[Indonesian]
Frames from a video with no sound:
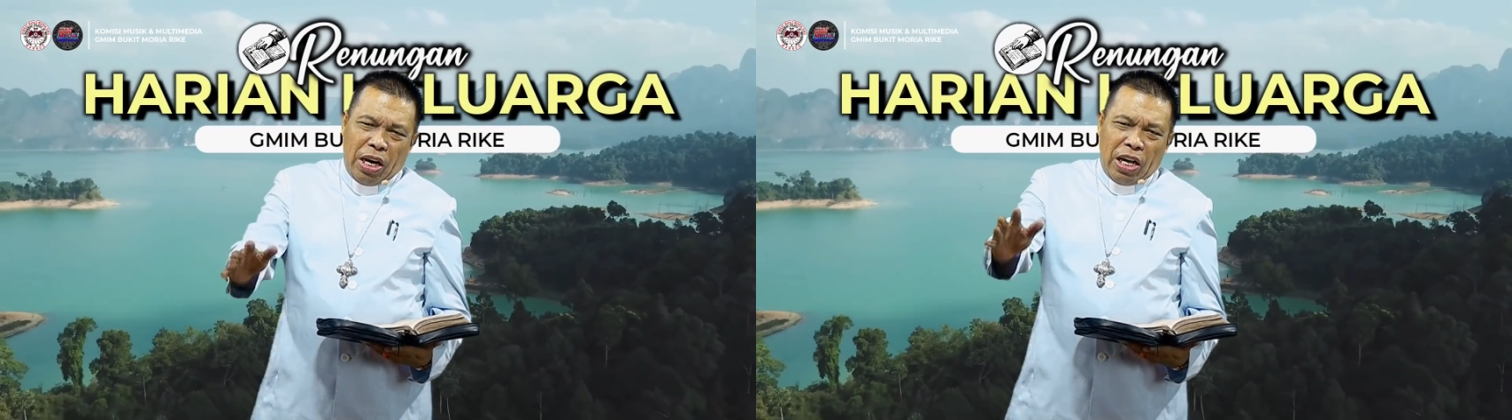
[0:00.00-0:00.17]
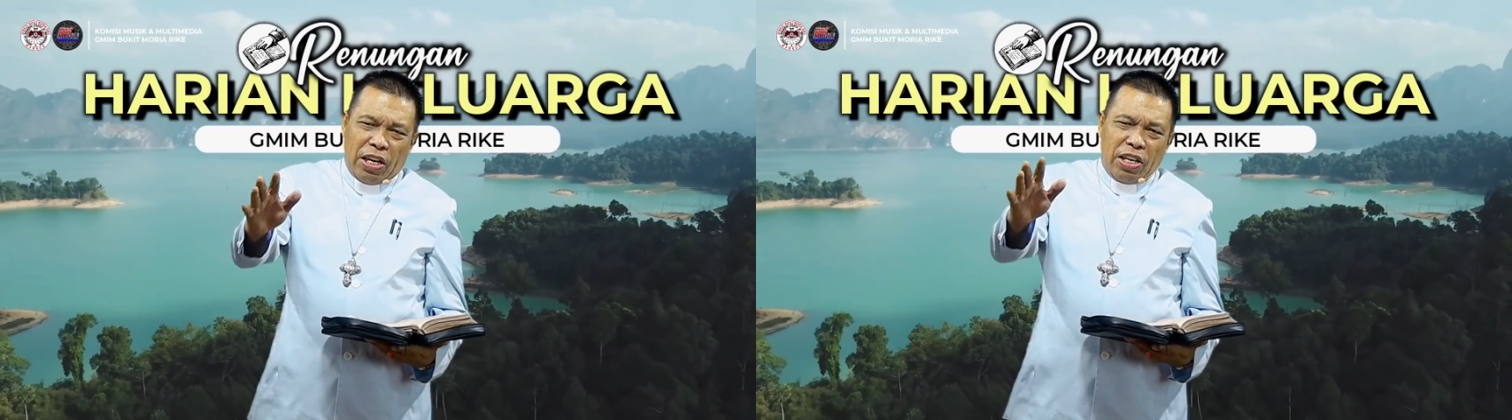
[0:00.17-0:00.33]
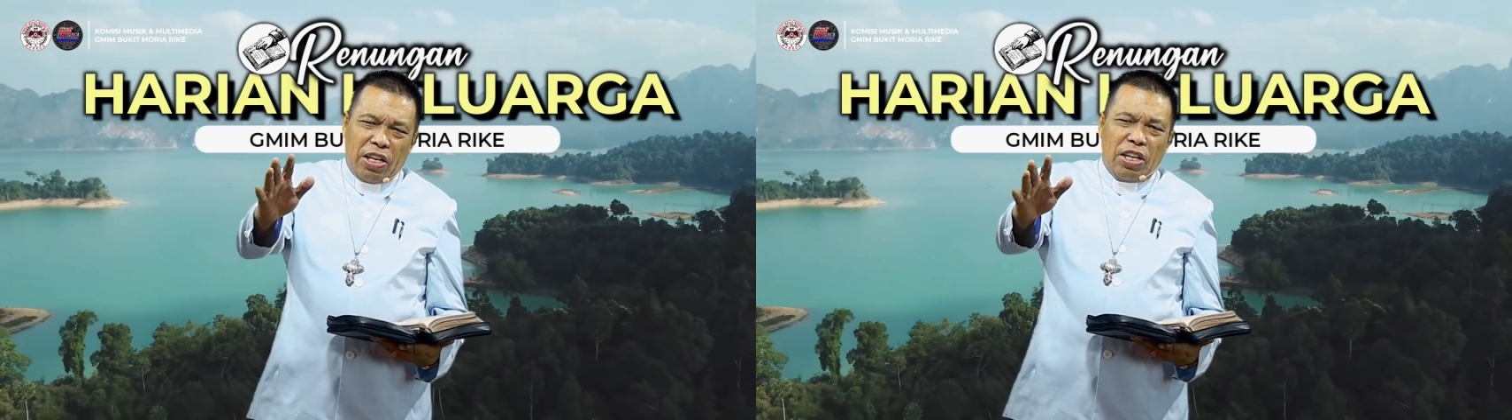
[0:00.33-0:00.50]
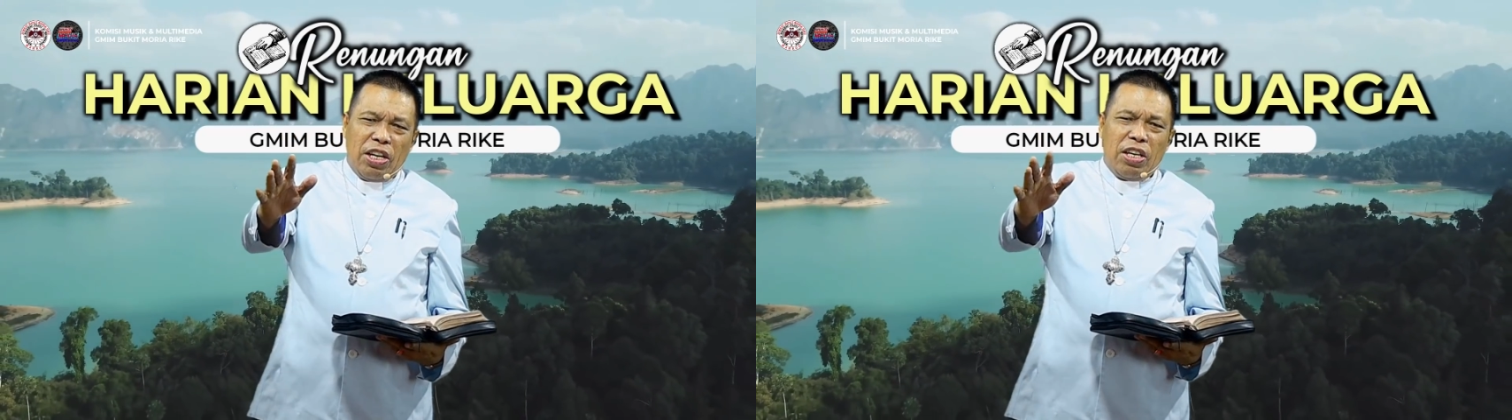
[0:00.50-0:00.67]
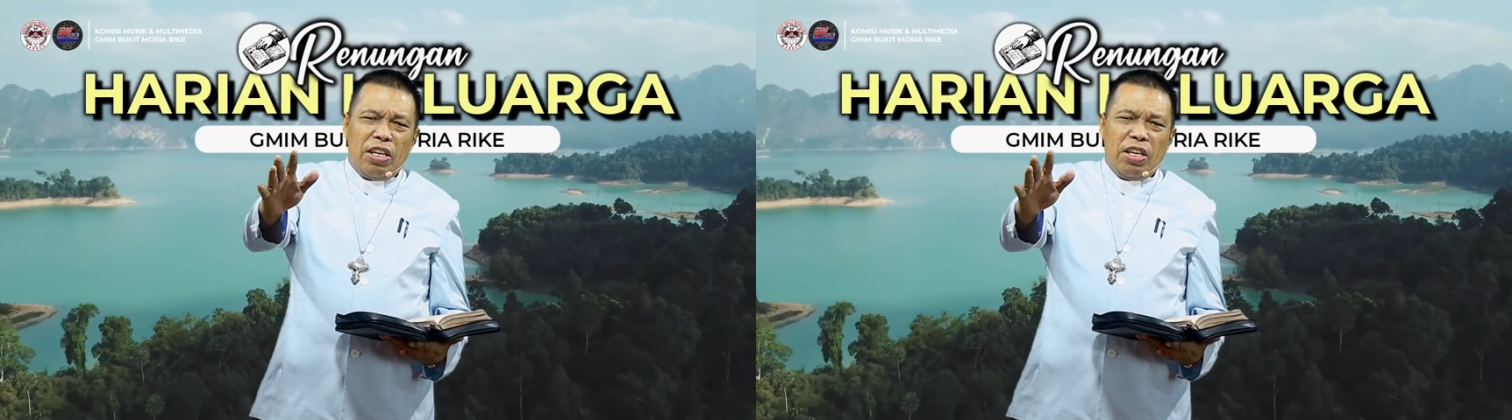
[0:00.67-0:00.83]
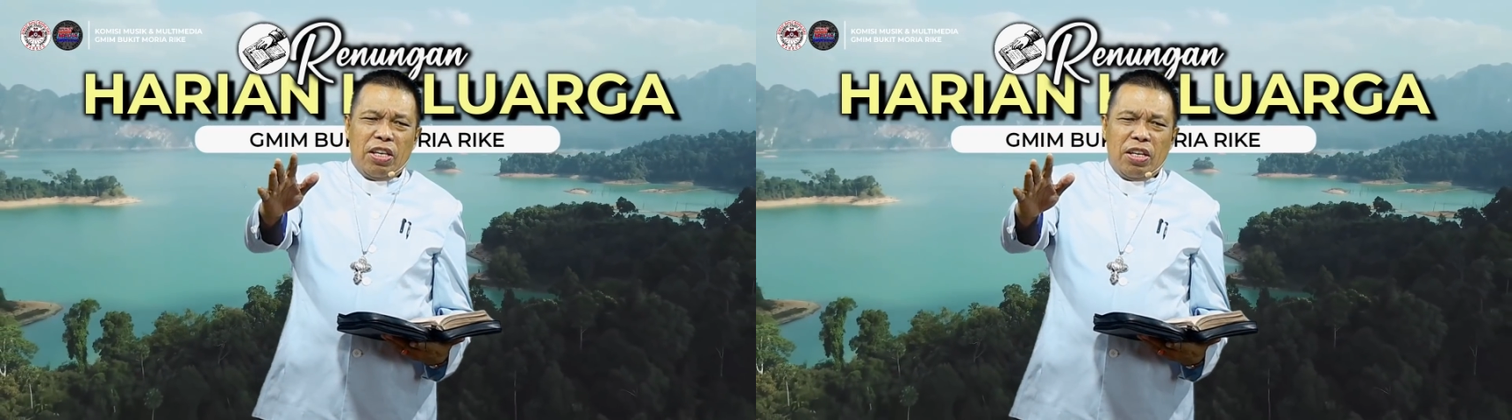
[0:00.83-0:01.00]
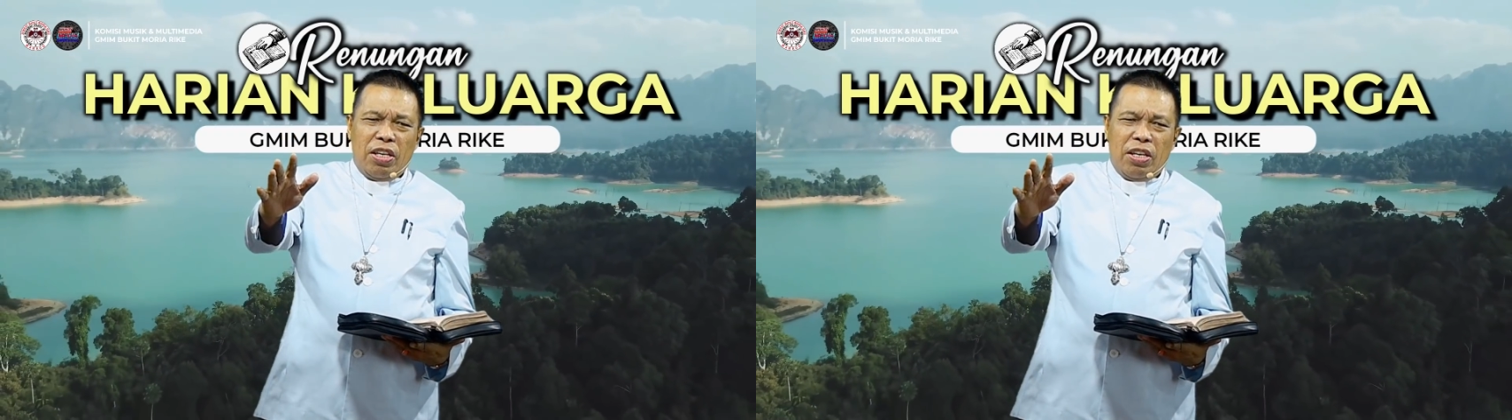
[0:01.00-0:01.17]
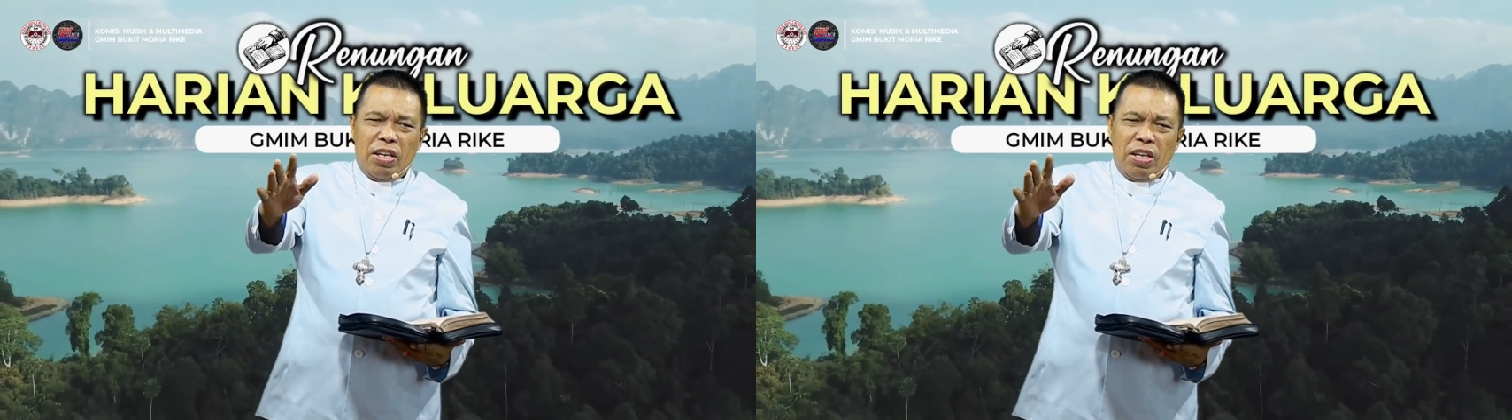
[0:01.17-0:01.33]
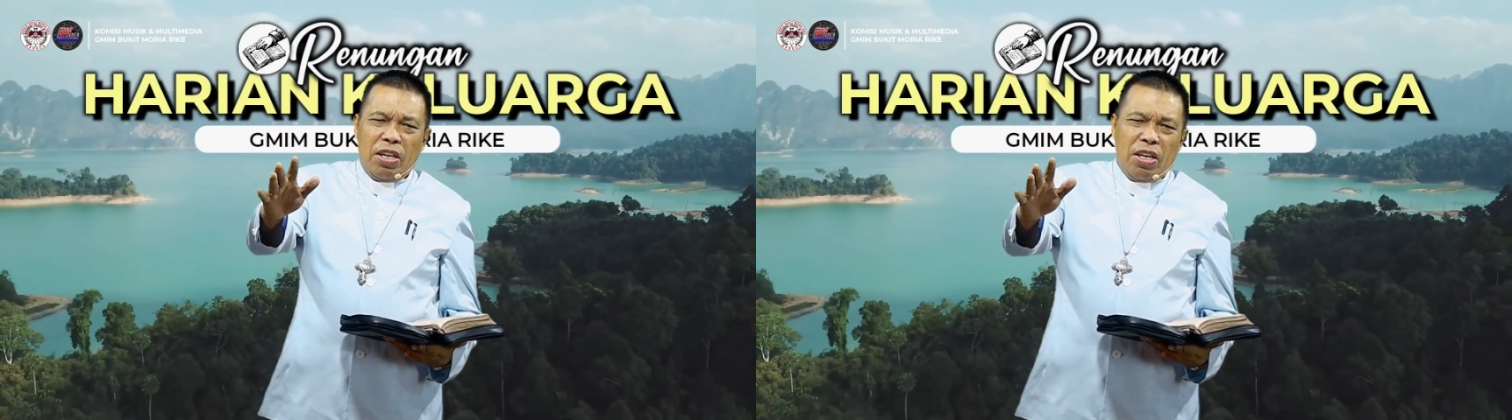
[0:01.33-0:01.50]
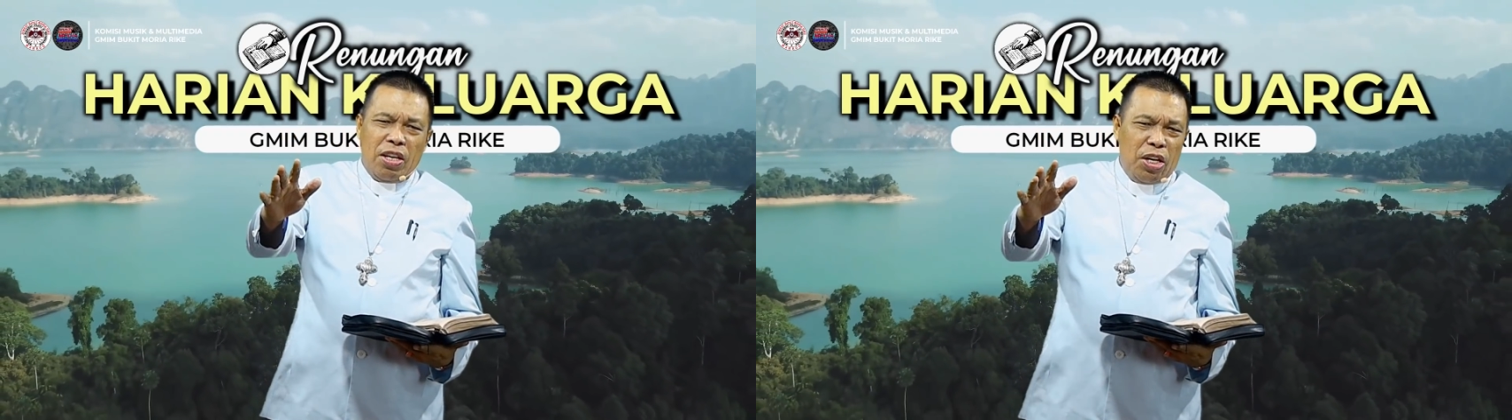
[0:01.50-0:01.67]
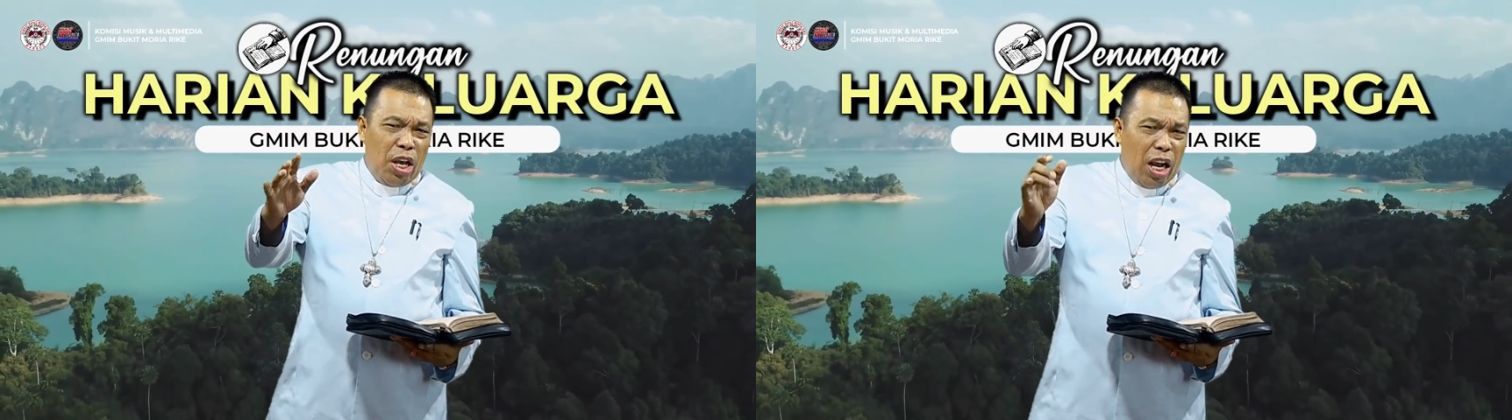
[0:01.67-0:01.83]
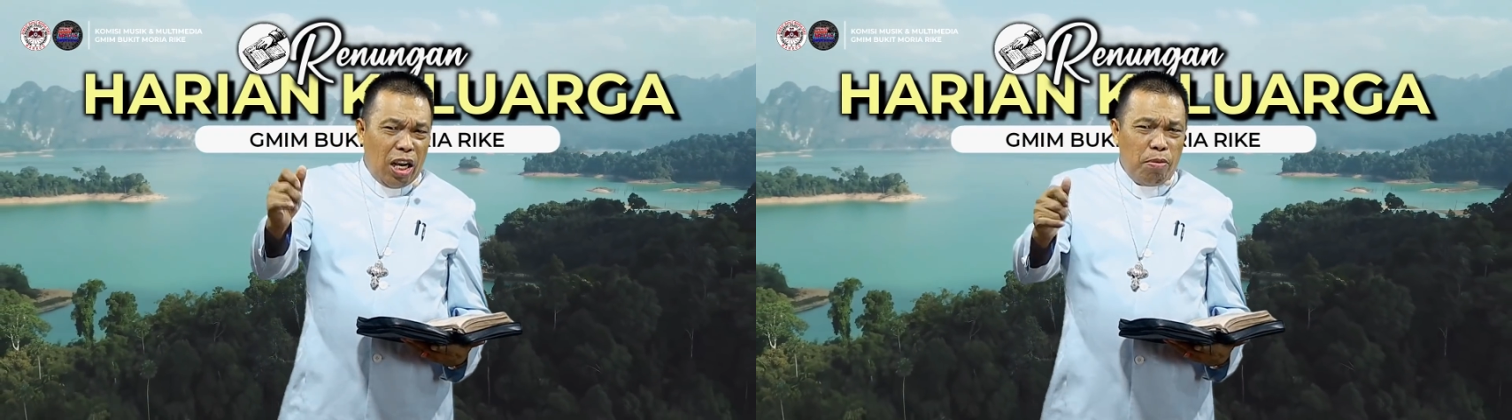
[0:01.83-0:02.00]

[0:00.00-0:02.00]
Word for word: Hari ini, Dia